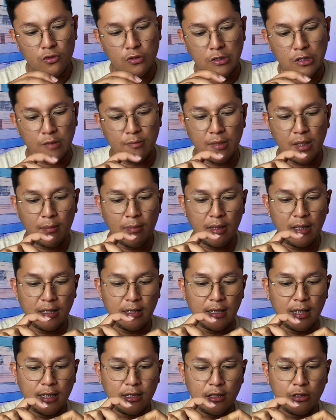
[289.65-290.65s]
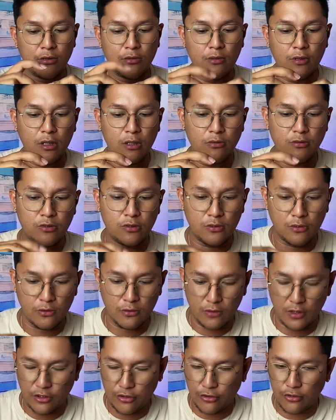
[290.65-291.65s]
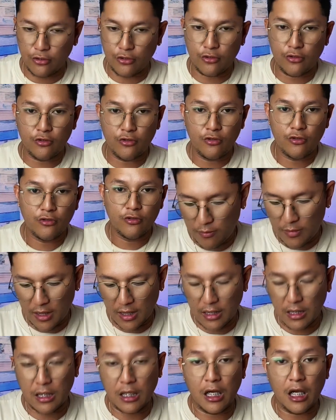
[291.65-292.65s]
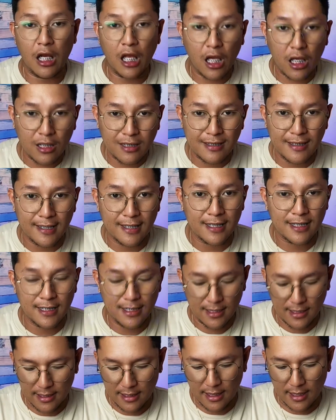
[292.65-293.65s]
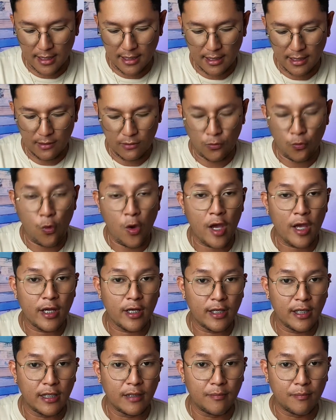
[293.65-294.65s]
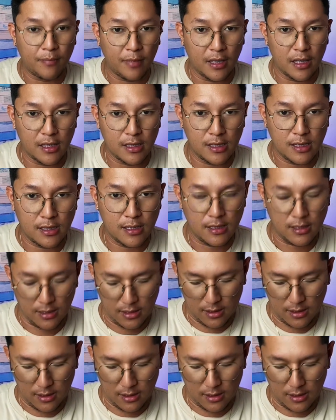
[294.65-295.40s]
So, ibabalik natin yung ground screw. Ito yung maglalock din ng wire in place.